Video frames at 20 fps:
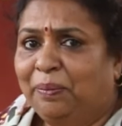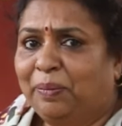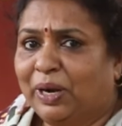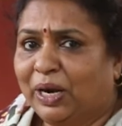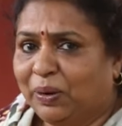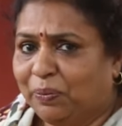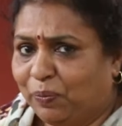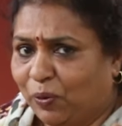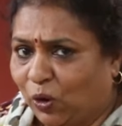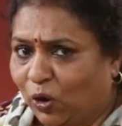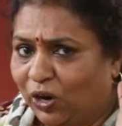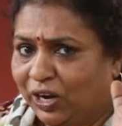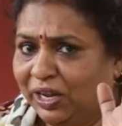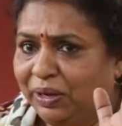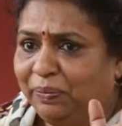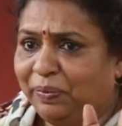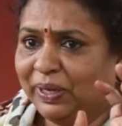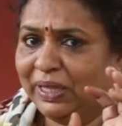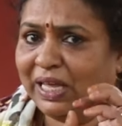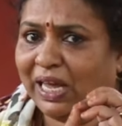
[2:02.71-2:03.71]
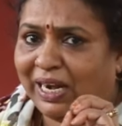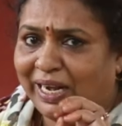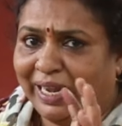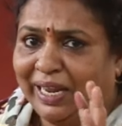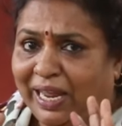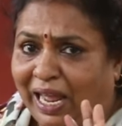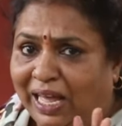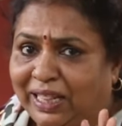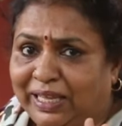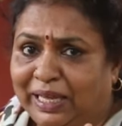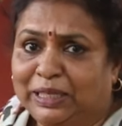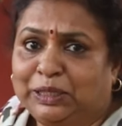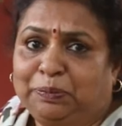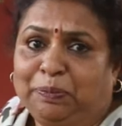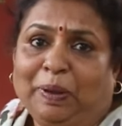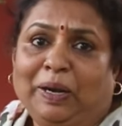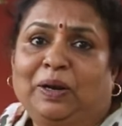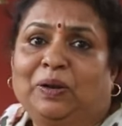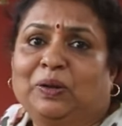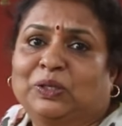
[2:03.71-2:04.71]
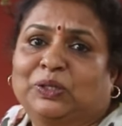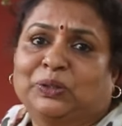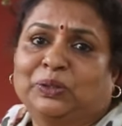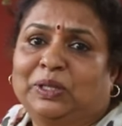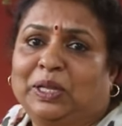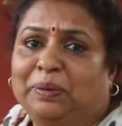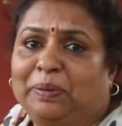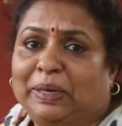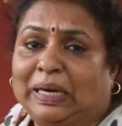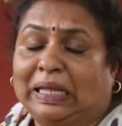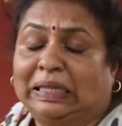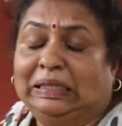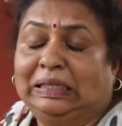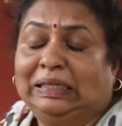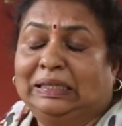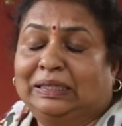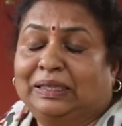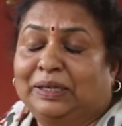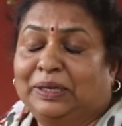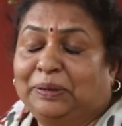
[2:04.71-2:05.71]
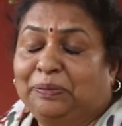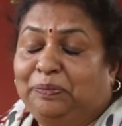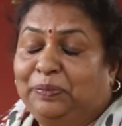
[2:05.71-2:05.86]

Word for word: మన బాడీ మీద అలే అదే స్మెల్ వస్తుంది అనమాట అంత